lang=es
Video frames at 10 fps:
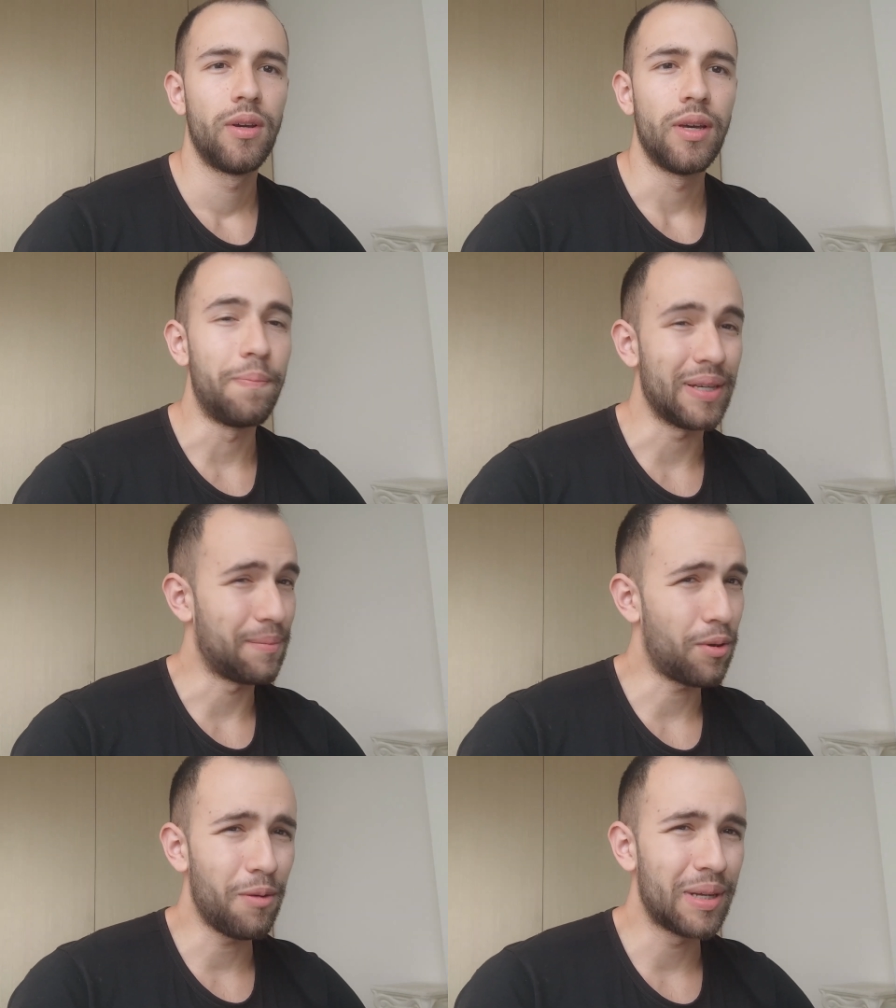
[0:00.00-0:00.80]
Y pasé
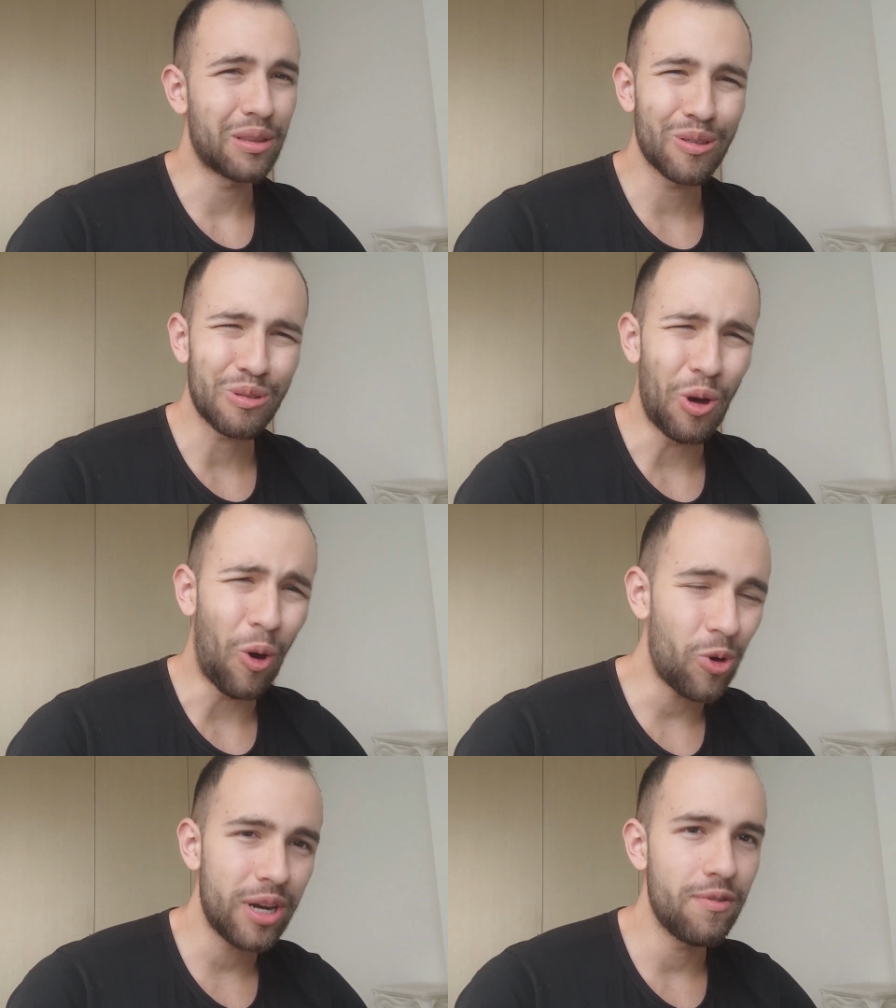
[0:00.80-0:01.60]
por momentos
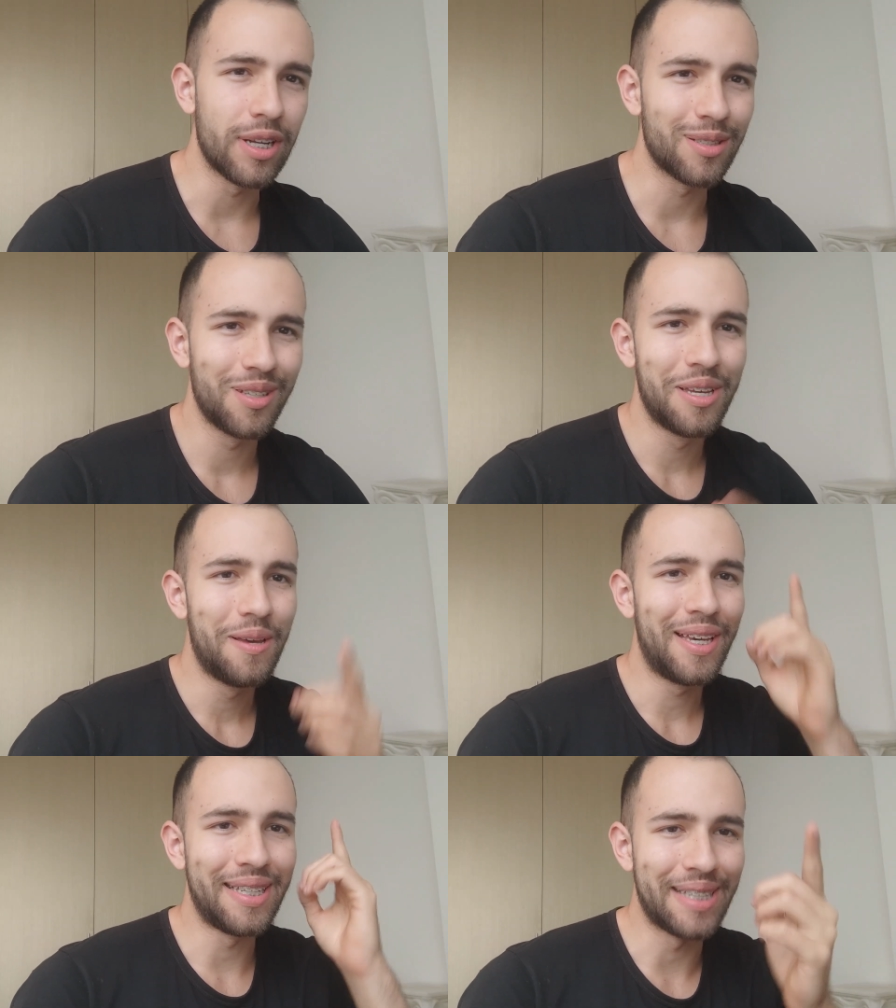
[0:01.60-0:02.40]
horribles.
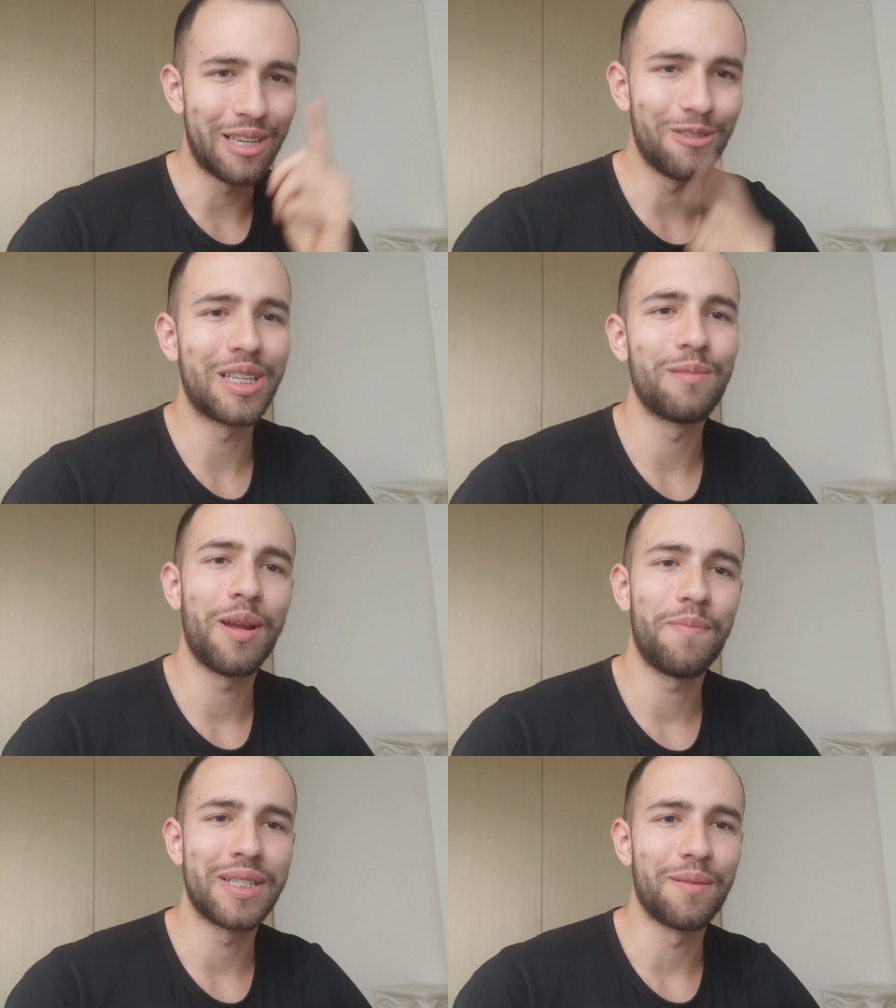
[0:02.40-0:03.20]
Y sé que ustedes van
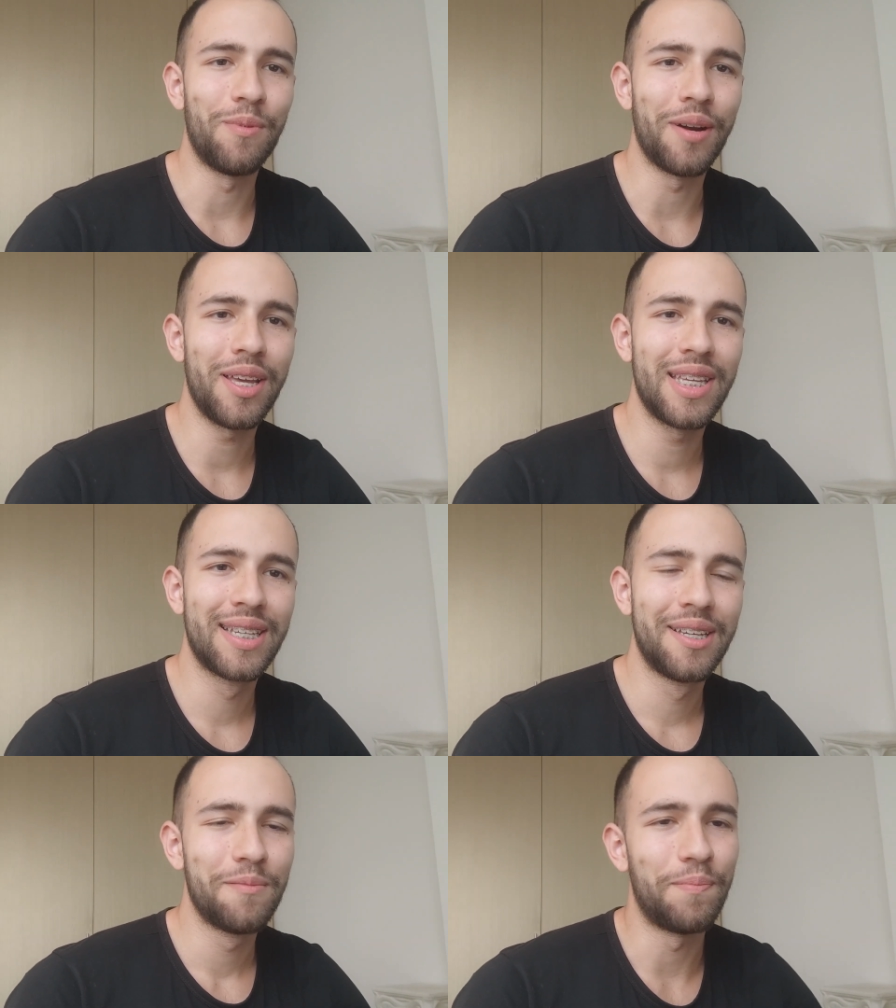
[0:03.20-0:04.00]
a pasar por ahí.
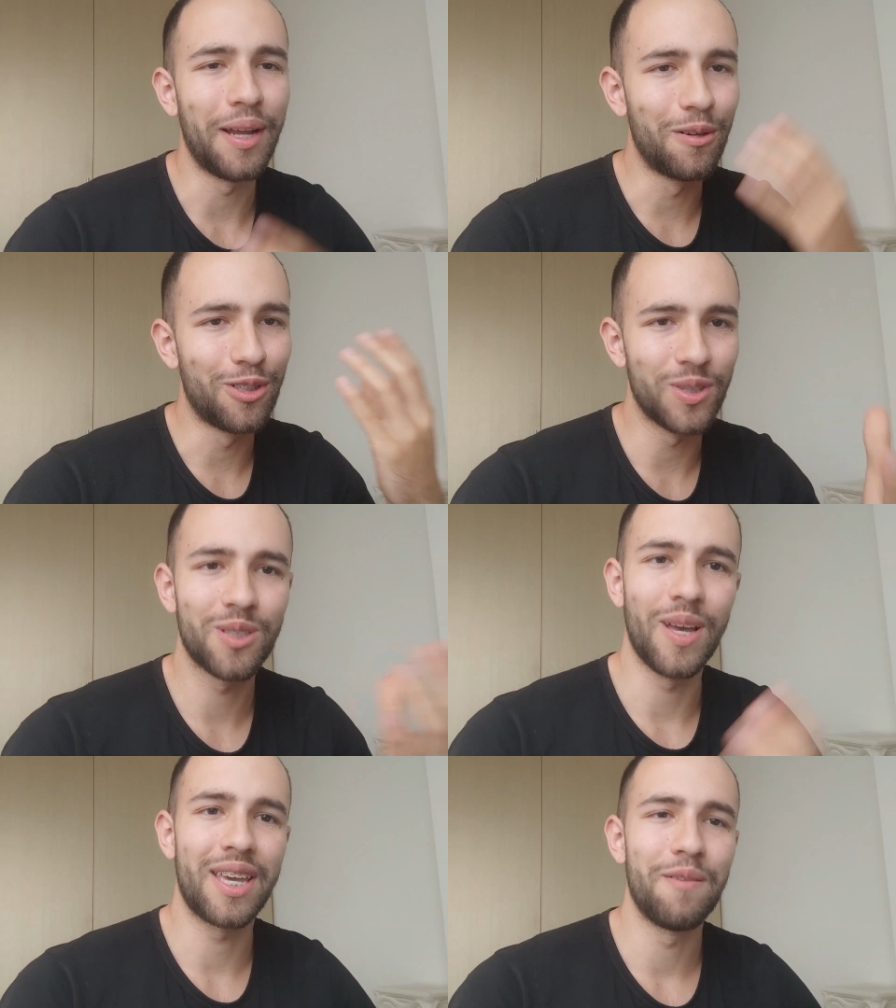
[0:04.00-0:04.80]
Pero yo
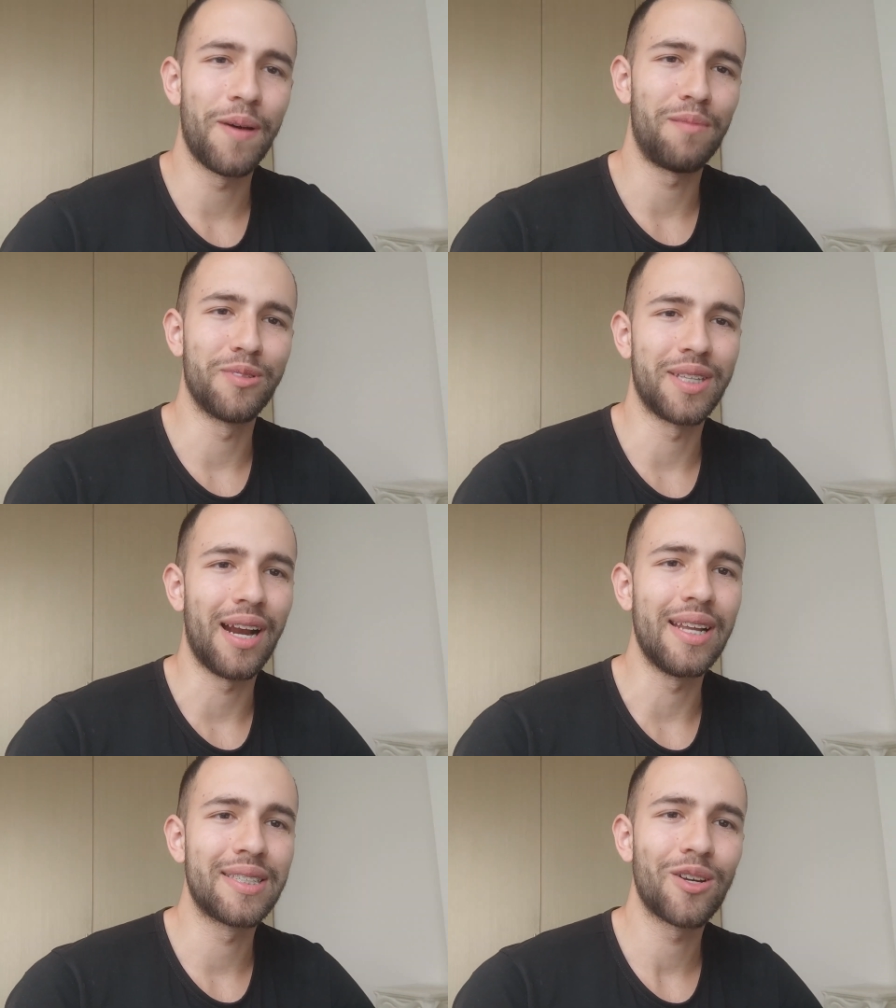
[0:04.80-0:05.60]
estoy aquí para
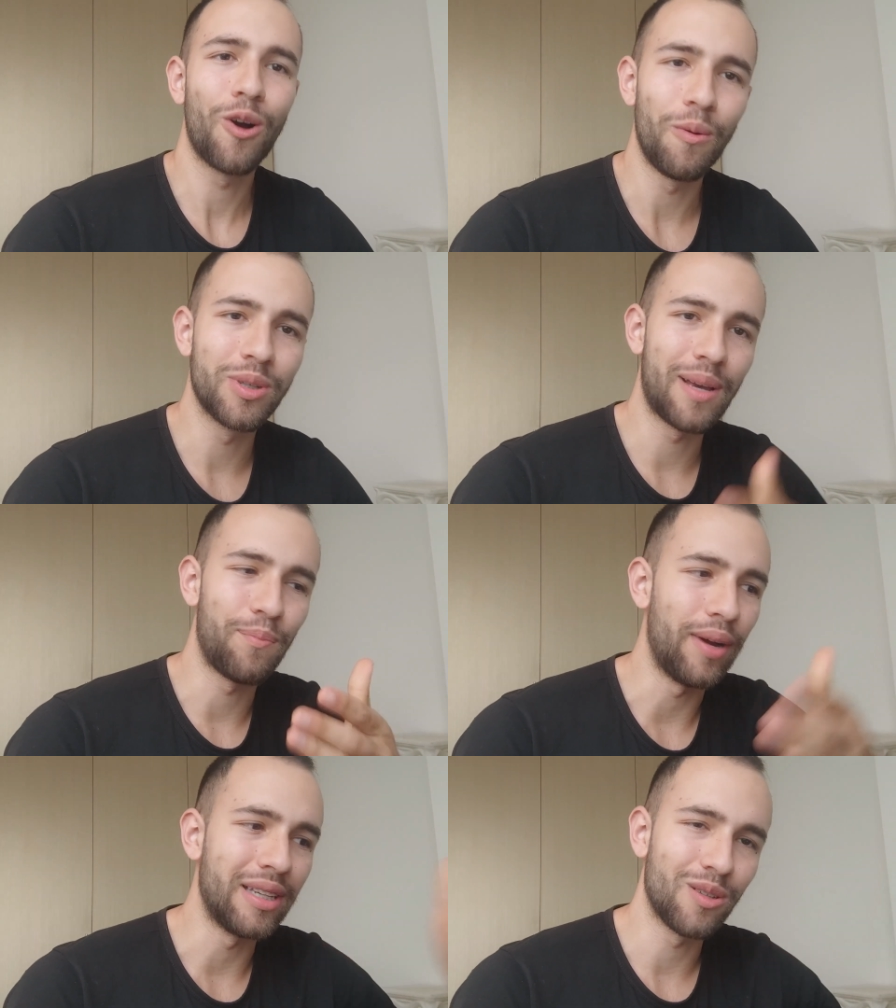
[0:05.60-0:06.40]
mostrarles cómo se
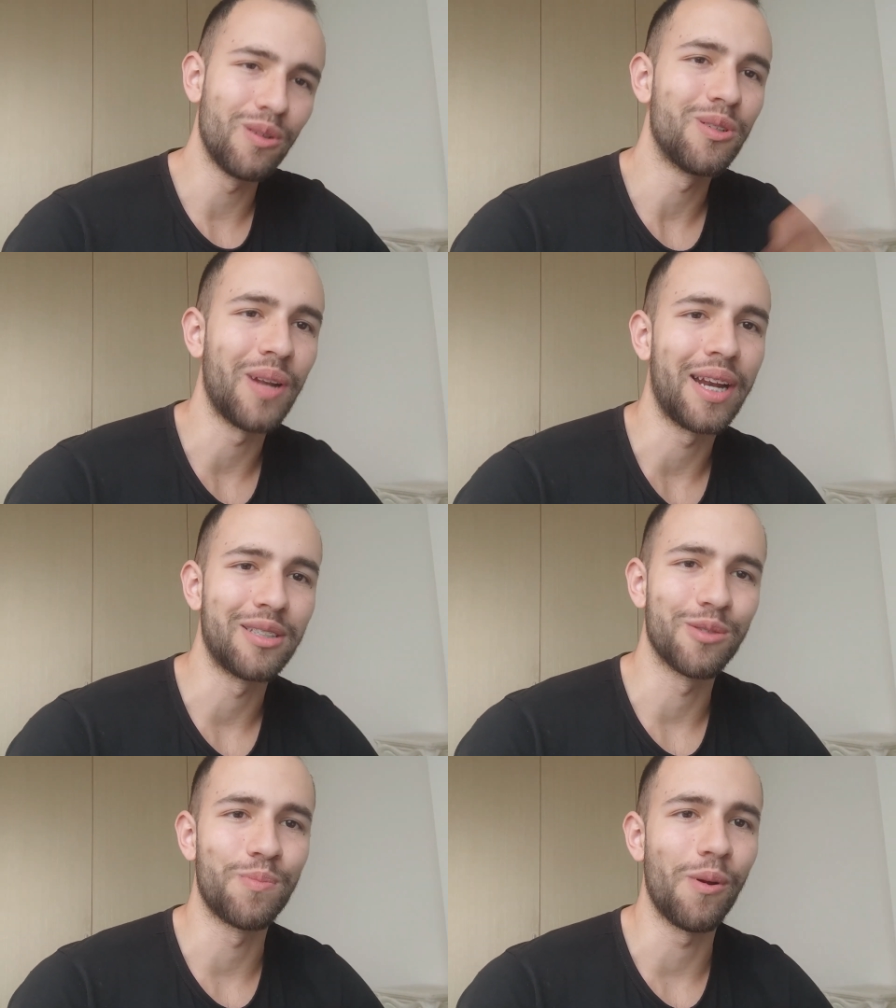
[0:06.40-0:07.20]
pueden solucionar
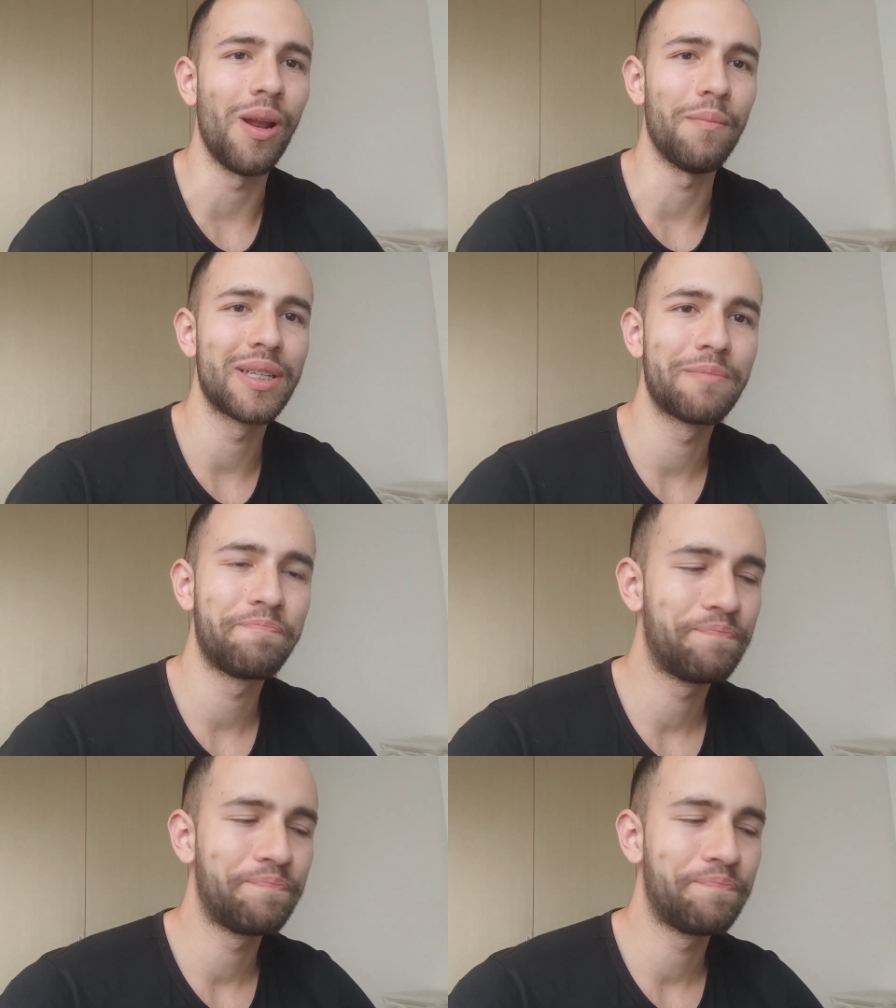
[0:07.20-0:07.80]
esos problemas.